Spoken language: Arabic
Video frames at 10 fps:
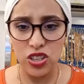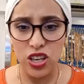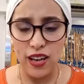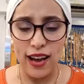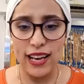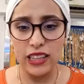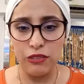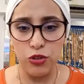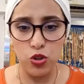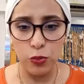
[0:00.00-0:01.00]

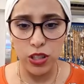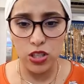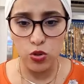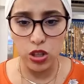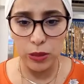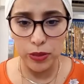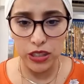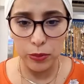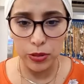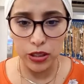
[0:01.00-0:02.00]
لطيفه شنو بغيتي تقولي بالضبط